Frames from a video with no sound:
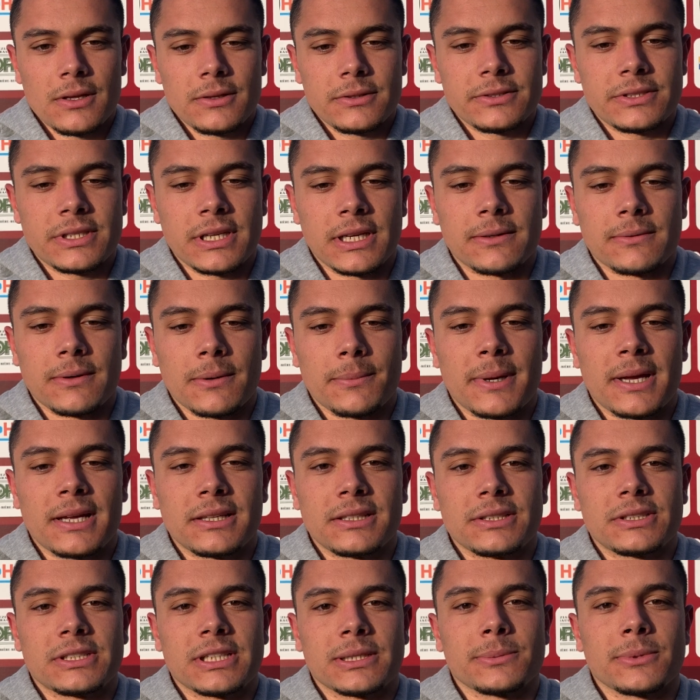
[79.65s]
Sì, vabbè,
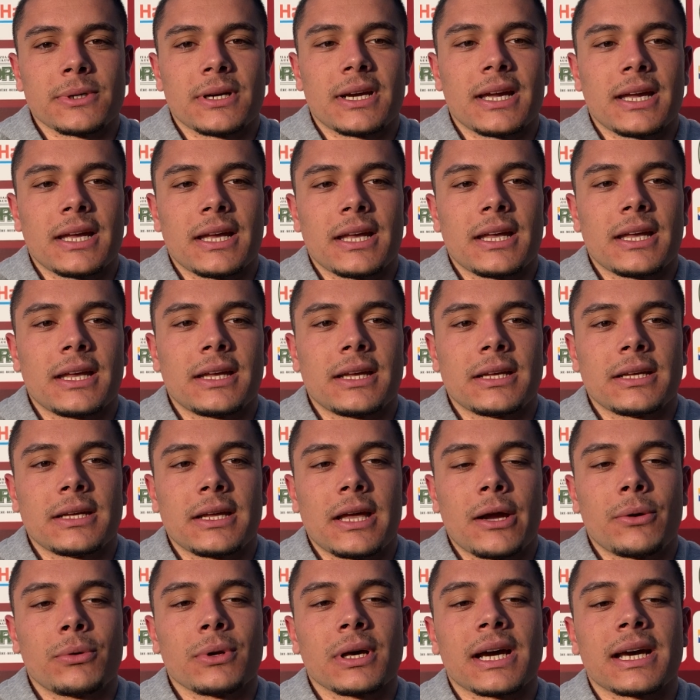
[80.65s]
diciamo che
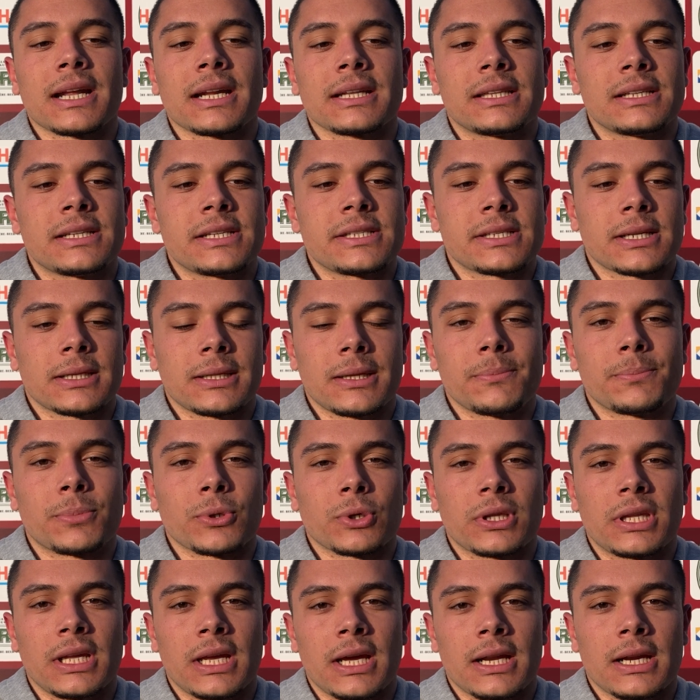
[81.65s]
è una caratteristica del
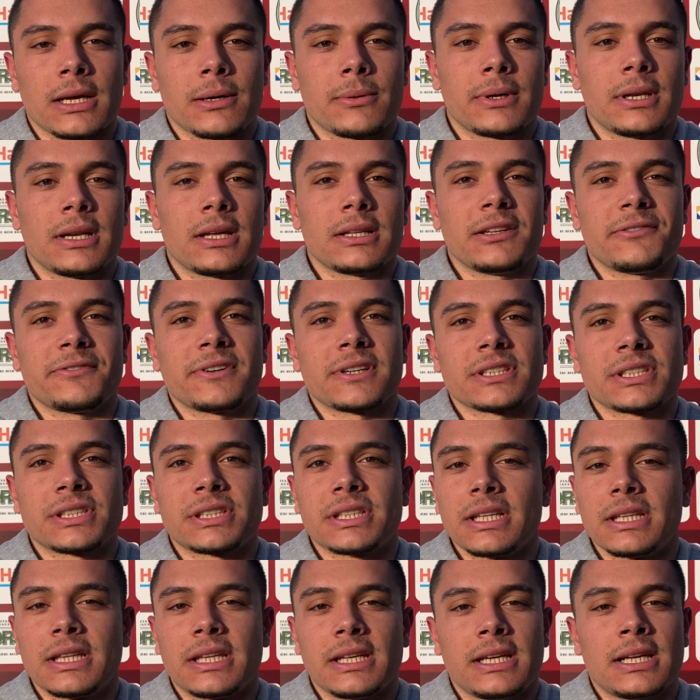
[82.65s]
portiere quella di farsi
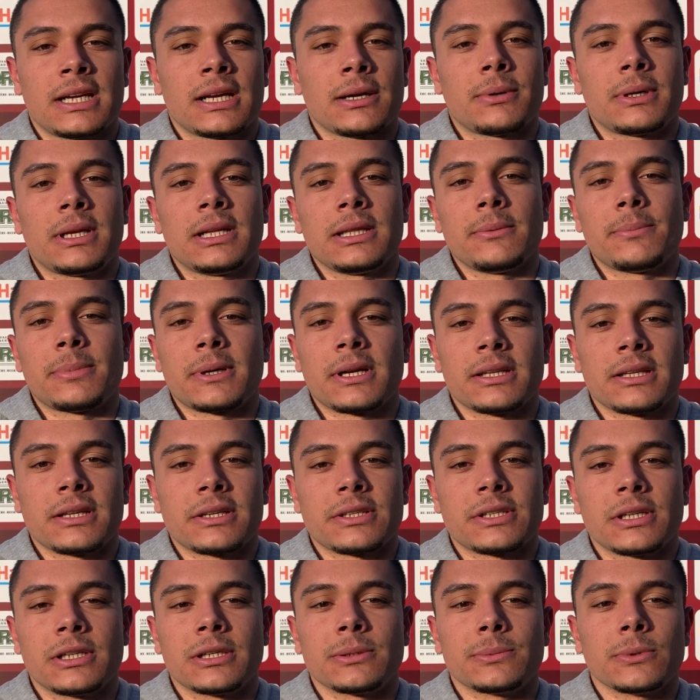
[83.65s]
sentire, quella di
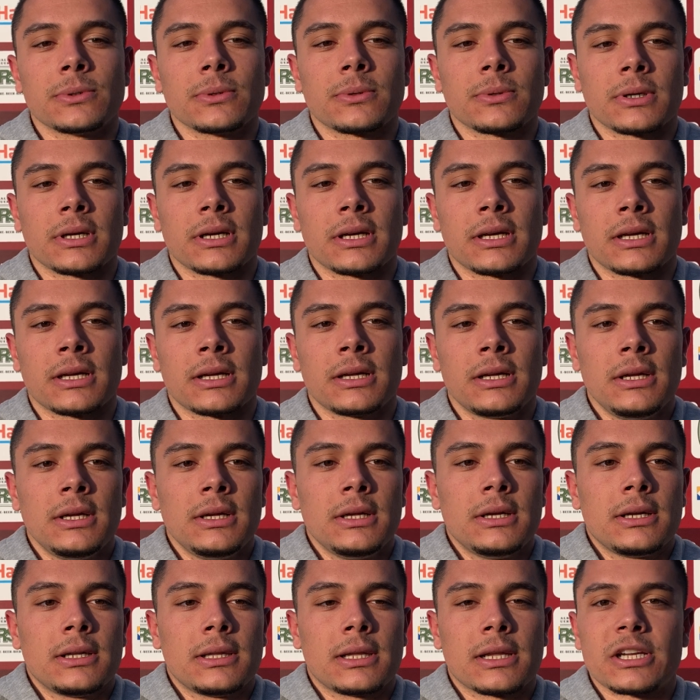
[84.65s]
prendersi comunque
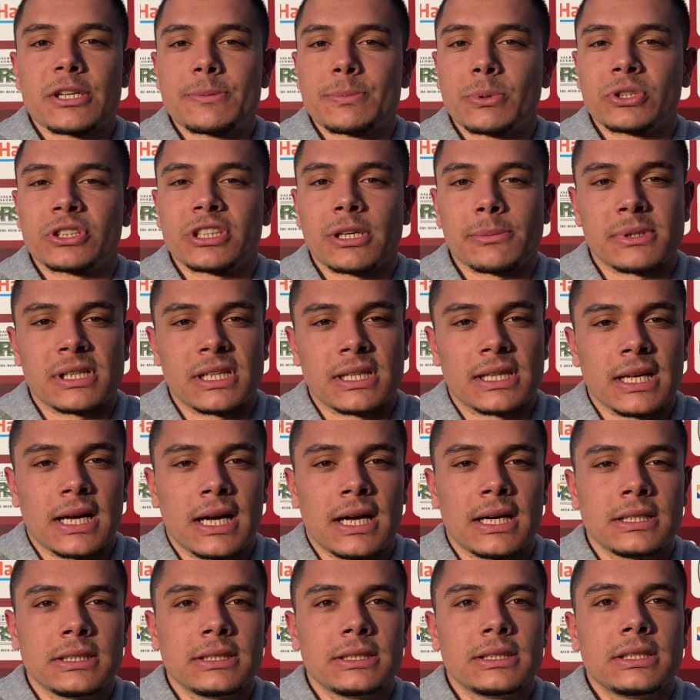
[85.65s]
le
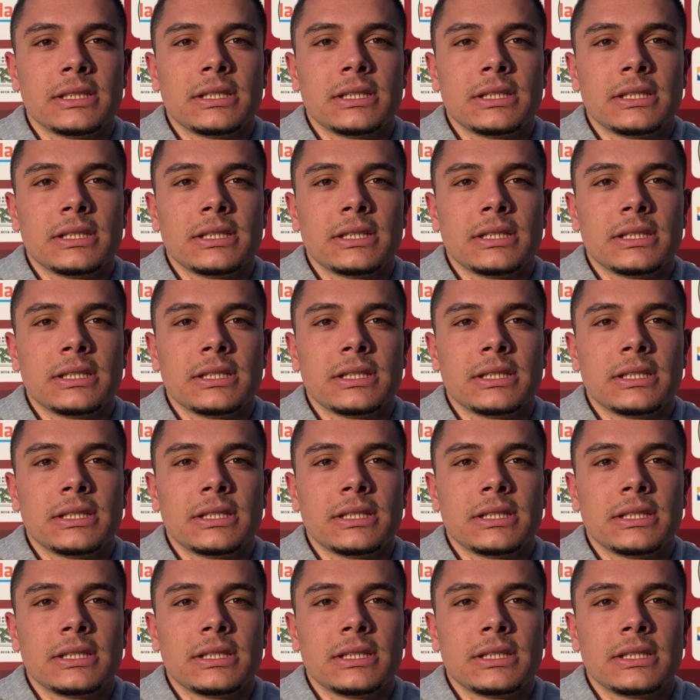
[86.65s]
responsabilità.